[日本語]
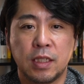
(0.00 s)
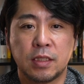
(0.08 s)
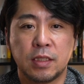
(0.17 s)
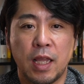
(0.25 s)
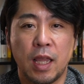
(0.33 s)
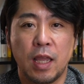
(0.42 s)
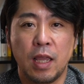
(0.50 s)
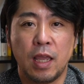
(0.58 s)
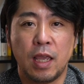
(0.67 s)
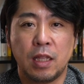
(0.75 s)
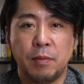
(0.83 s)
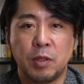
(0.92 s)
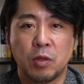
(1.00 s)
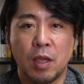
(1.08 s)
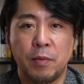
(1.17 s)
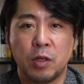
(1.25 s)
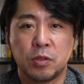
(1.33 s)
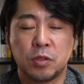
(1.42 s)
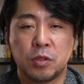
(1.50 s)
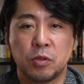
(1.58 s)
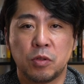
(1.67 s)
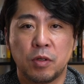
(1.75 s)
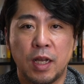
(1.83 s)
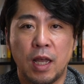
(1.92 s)
にですね、デビット・キャメロン首
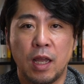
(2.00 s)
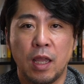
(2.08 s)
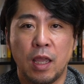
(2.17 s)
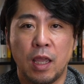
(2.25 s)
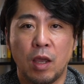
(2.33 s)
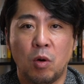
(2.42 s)
相が、